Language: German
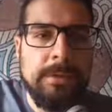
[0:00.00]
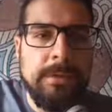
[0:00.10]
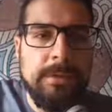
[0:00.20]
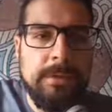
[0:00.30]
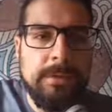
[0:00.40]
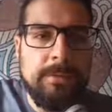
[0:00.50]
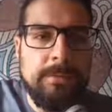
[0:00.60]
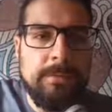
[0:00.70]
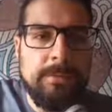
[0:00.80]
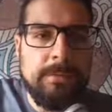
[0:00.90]

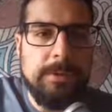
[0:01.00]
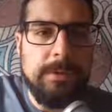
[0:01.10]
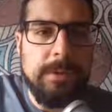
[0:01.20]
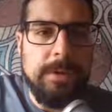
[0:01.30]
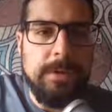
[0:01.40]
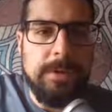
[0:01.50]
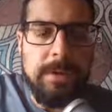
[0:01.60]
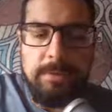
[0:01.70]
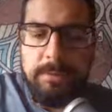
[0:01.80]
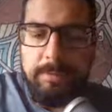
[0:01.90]
Ähm, ich kann den
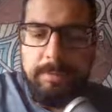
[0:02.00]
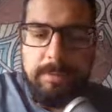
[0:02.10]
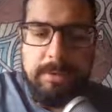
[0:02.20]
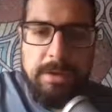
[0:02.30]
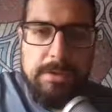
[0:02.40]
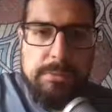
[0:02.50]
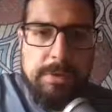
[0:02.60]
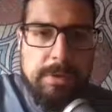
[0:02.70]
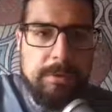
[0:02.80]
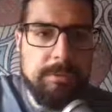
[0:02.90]
Radius ein bisschen kleiner
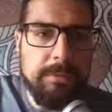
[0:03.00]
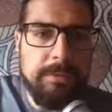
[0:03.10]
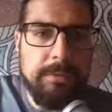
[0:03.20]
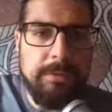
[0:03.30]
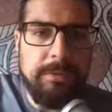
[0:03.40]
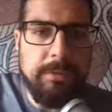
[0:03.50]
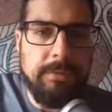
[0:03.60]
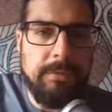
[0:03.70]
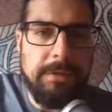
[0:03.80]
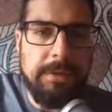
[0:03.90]
stellen, zum Beispiel jetzt hier auf
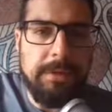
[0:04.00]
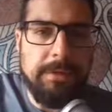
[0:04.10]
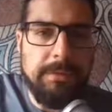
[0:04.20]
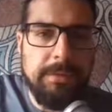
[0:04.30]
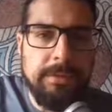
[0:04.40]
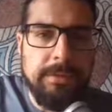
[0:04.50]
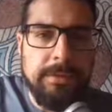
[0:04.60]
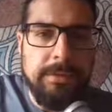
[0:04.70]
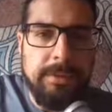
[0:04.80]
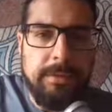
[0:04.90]
10.
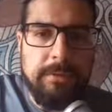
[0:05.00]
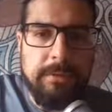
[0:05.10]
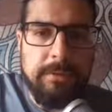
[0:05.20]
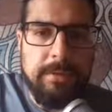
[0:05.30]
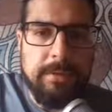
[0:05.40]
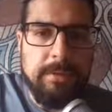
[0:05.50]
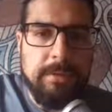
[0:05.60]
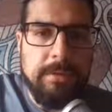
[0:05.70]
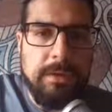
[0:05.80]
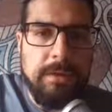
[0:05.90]
Dann ist der
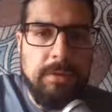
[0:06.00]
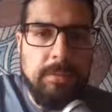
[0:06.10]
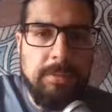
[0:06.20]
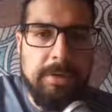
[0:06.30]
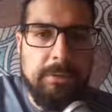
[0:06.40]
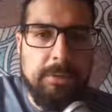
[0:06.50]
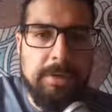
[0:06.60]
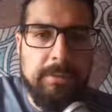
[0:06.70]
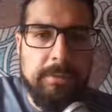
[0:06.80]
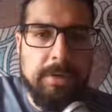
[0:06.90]
Klang komplett nur in
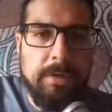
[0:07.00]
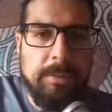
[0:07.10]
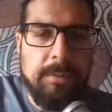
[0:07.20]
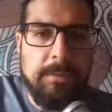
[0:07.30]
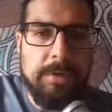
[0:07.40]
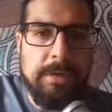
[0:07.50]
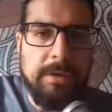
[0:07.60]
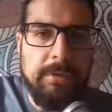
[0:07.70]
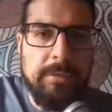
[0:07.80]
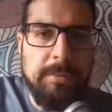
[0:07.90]
diesem Raum, aber das wird gar
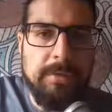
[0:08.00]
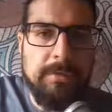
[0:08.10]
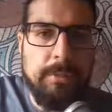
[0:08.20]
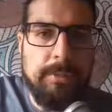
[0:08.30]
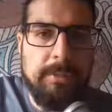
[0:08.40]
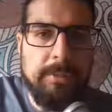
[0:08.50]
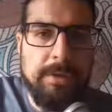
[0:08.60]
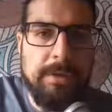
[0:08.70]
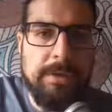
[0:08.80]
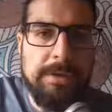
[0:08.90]
keinen Sinn machen. Warum sollte
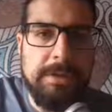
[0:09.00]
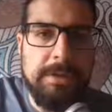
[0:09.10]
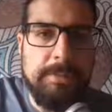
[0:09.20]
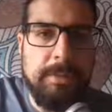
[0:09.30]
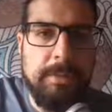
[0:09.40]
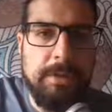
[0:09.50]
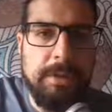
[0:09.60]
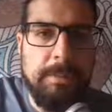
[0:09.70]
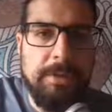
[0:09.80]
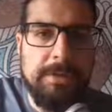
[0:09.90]
man den hier nicht mehr hören,
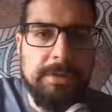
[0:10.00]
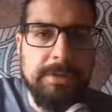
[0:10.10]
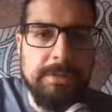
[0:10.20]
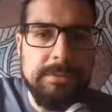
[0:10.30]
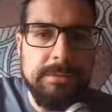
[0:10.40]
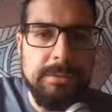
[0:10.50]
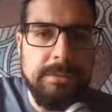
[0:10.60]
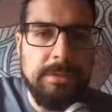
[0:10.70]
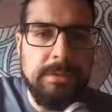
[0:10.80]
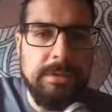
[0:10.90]
aber hier?
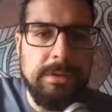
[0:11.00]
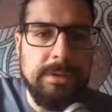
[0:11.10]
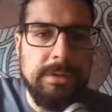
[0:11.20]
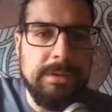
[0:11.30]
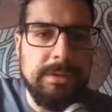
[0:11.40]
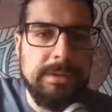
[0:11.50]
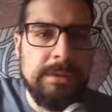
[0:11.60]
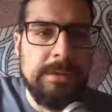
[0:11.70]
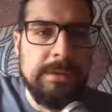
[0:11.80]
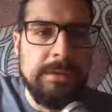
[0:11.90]
Ja, daher
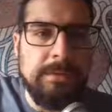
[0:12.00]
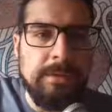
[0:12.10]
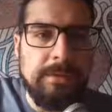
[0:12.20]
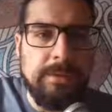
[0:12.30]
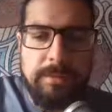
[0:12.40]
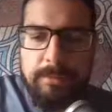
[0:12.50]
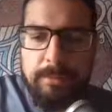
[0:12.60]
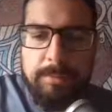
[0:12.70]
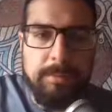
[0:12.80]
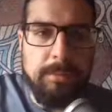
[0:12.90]
setze ich das
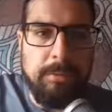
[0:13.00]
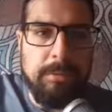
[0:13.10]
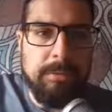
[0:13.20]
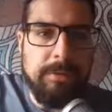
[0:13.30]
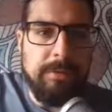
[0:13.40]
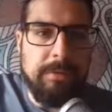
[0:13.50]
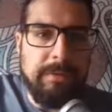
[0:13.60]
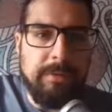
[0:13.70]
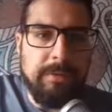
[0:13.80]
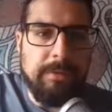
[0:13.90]
doch mal zurück auf die
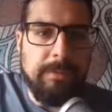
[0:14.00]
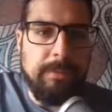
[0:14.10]
20.